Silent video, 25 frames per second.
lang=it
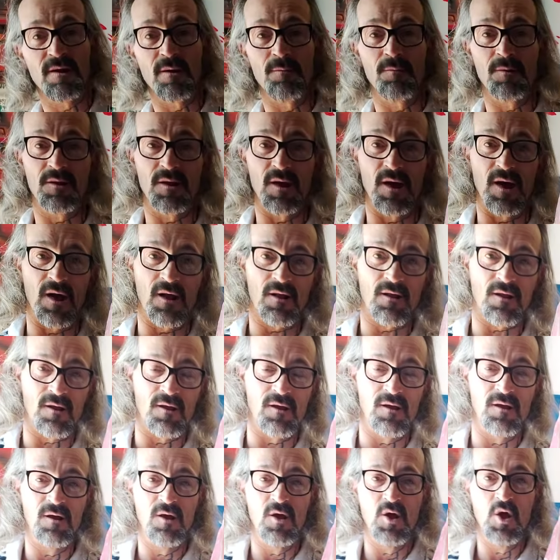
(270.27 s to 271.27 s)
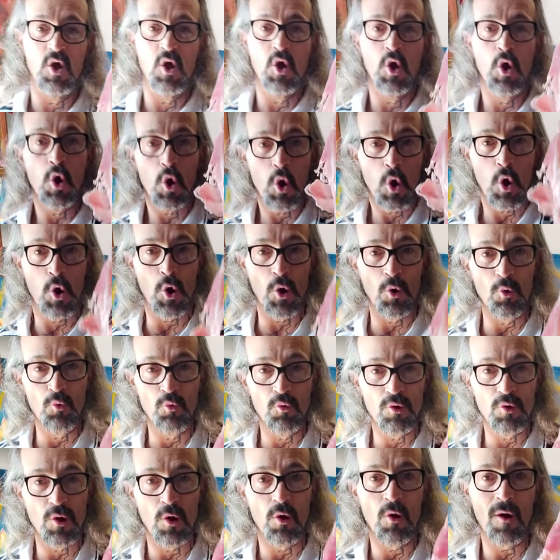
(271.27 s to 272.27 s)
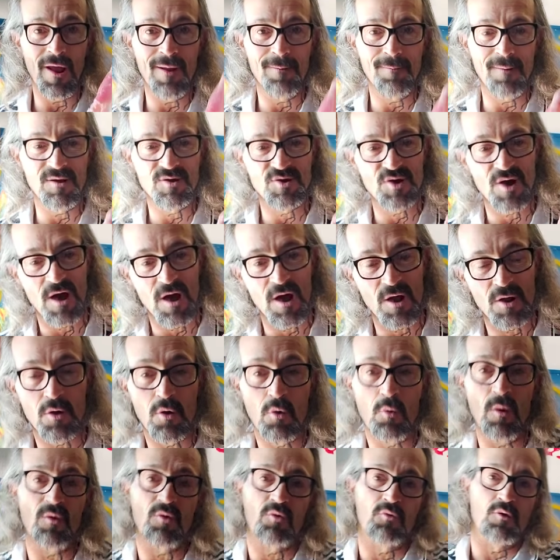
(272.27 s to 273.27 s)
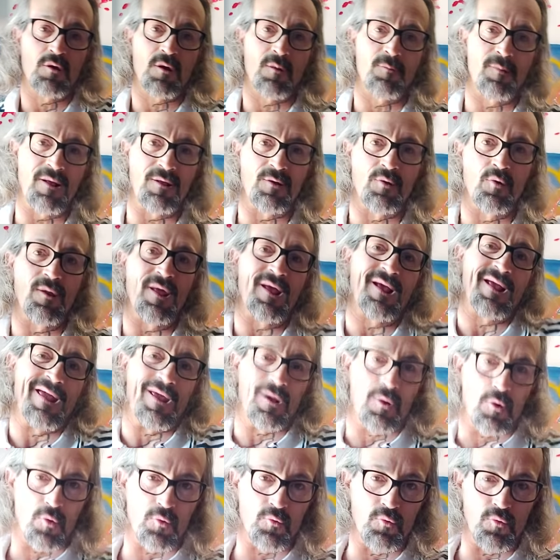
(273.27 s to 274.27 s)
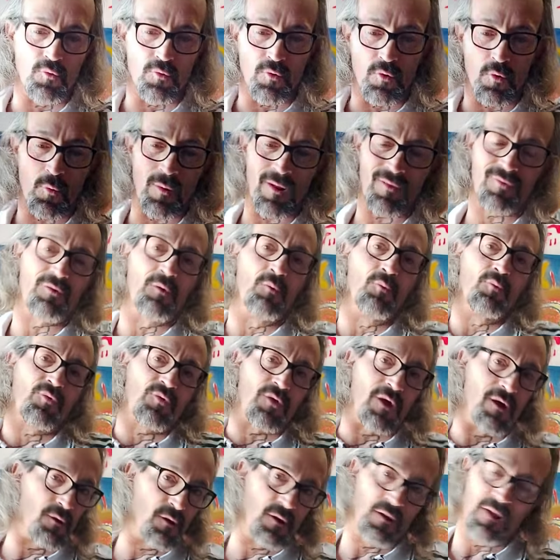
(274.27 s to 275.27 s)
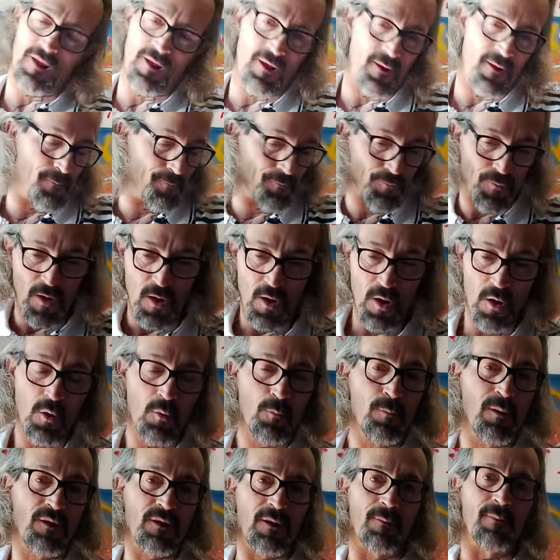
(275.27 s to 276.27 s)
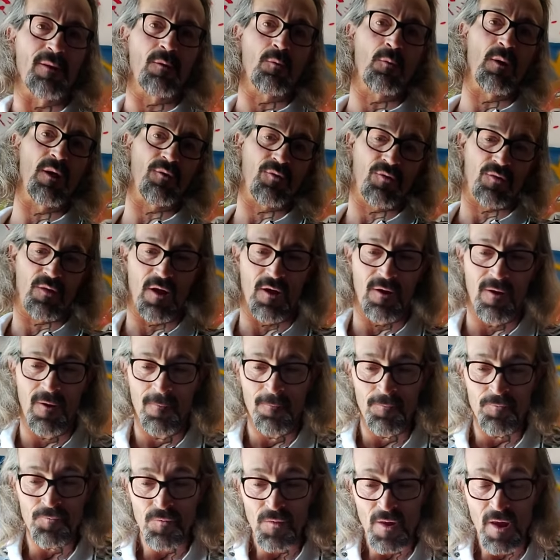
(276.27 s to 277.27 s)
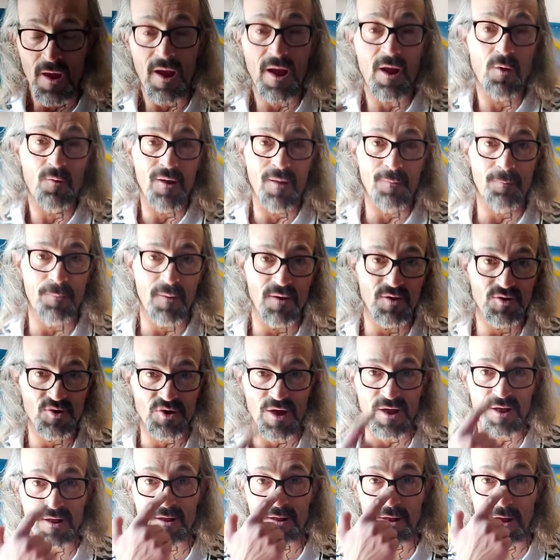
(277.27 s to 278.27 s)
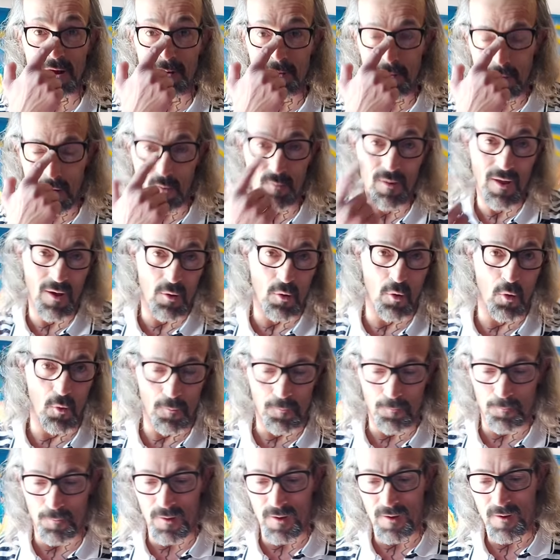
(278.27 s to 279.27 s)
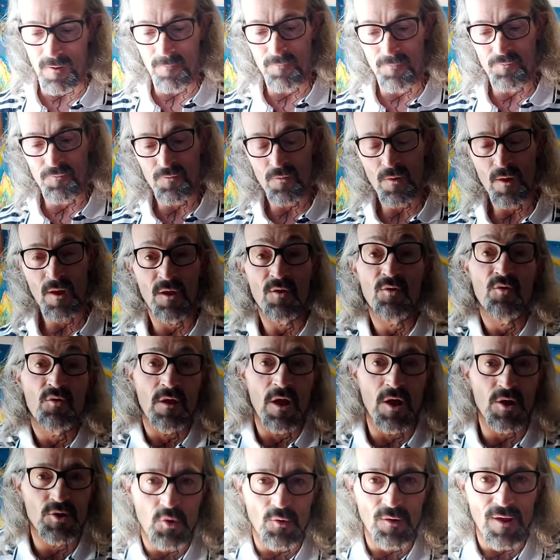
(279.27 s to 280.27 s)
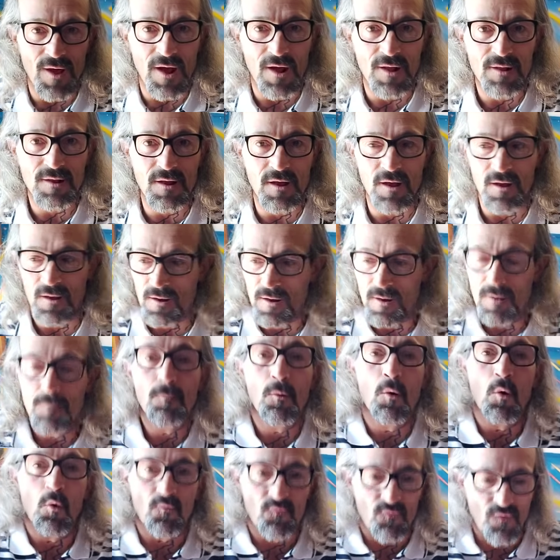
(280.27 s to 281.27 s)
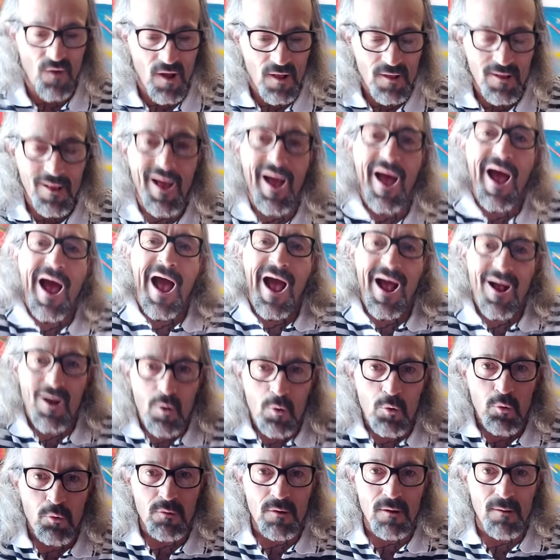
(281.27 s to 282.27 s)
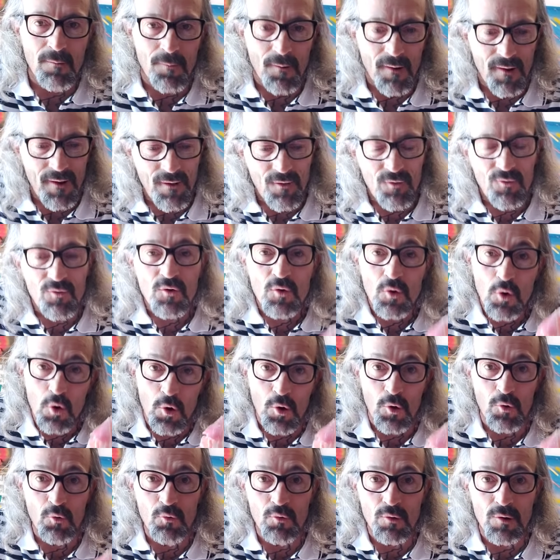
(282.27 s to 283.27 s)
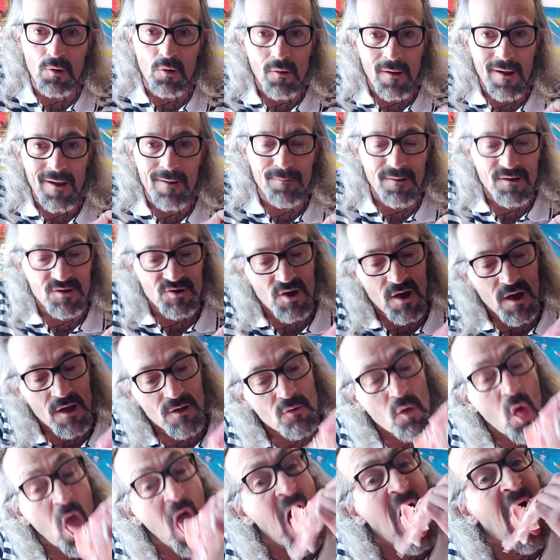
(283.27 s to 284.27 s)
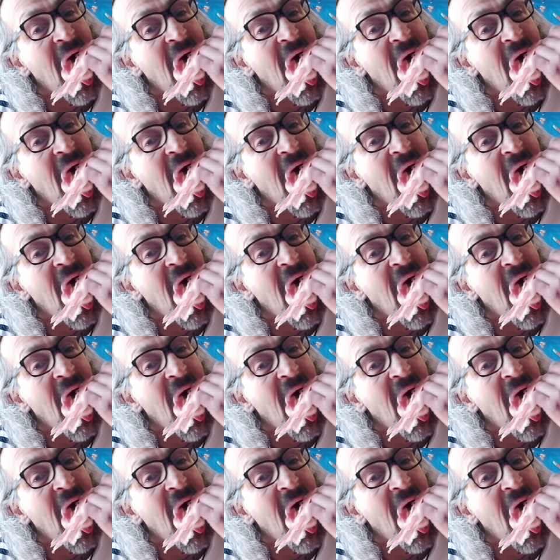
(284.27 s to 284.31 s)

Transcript: che mangiato crudo e mangiato questo giustamente non è che è crudo questo è un è, praticamente questa è una pancetta una coppa stagionata mo fatta a crudo prezzo crudo e mangiato